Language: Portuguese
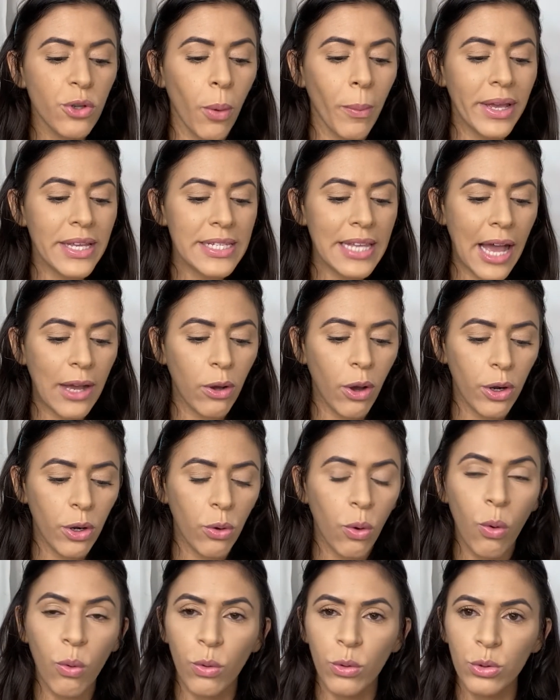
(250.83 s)
começar agora
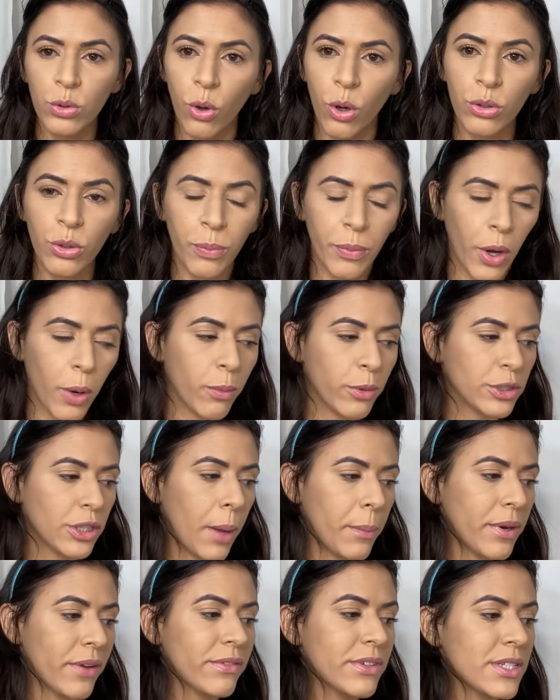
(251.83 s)
com o contorno para eu
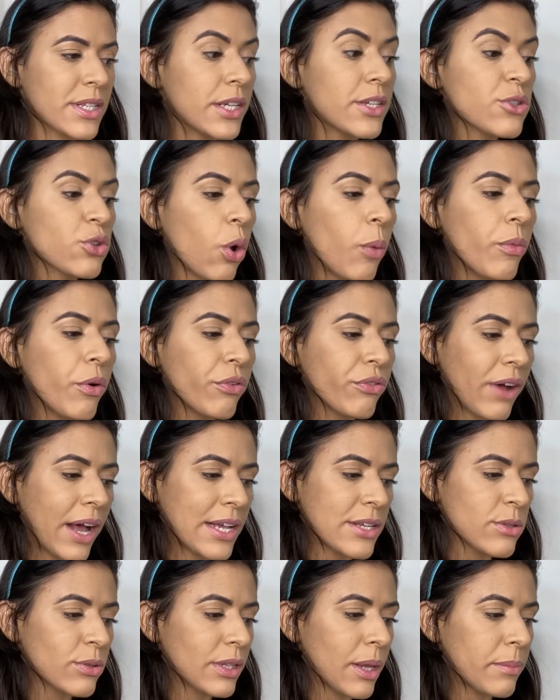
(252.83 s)
mostrar para vocês como eu
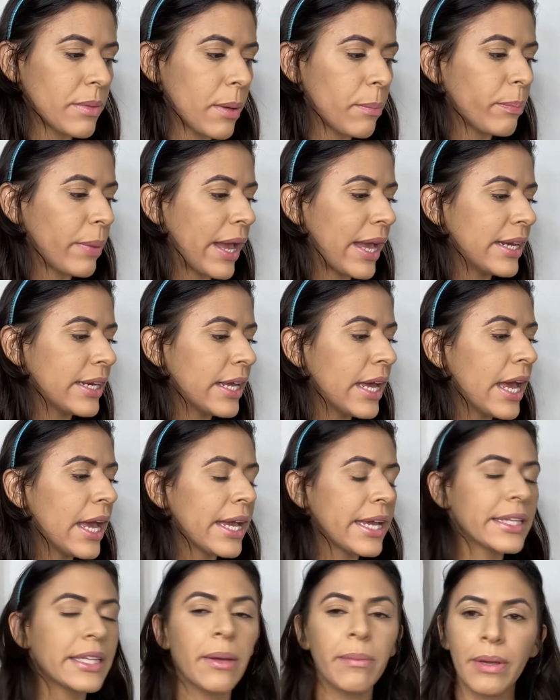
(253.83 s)
faço na minha pele
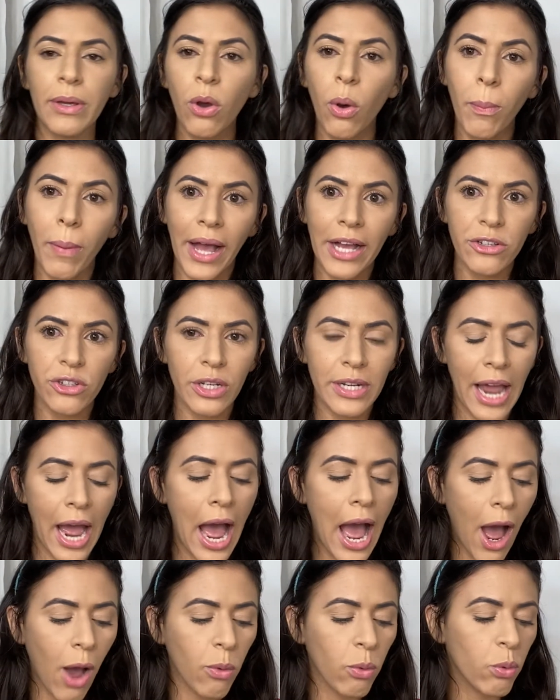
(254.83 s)
e também
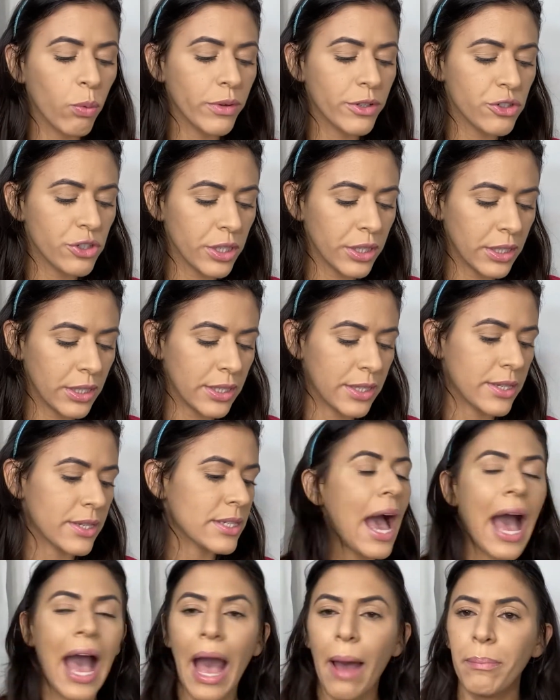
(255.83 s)
compartilhar algumas
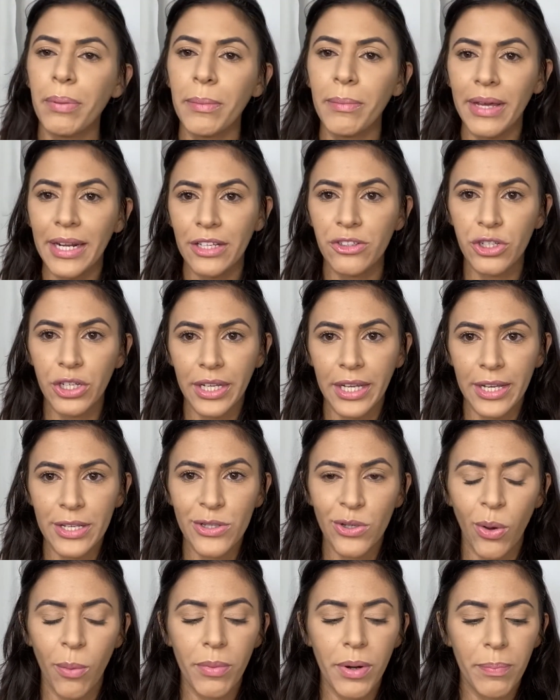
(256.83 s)
diquinhas. A primeira dica é
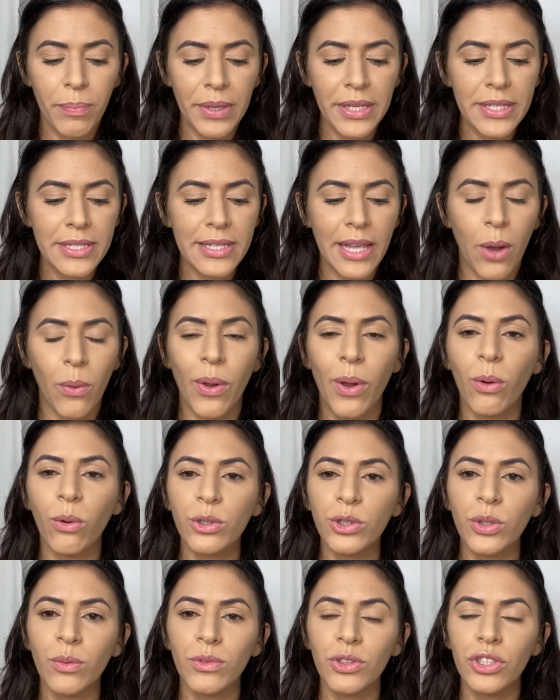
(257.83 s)
sobre pincel. Eu
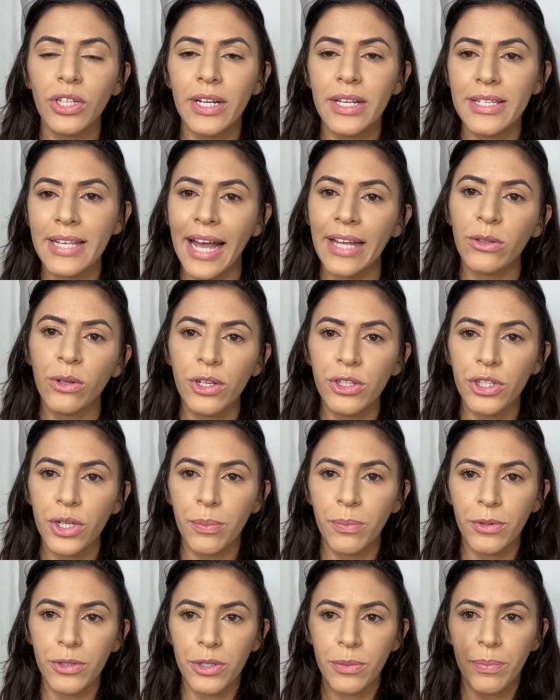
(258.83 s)
costumo utilizar dois
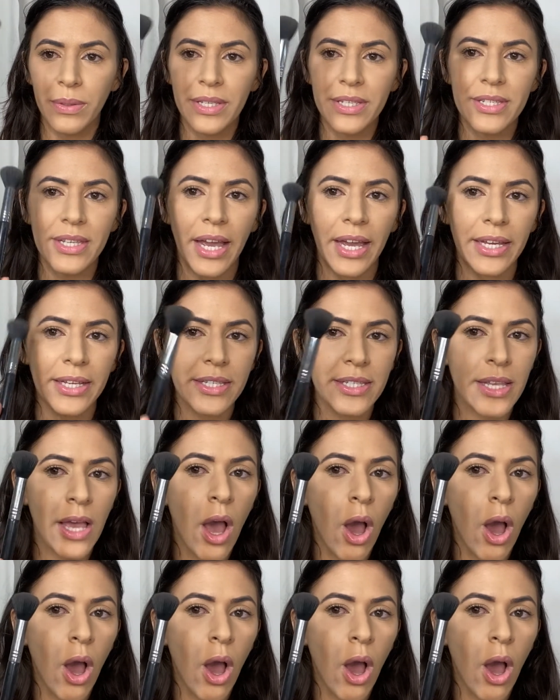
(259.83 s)
tipos de pincéis,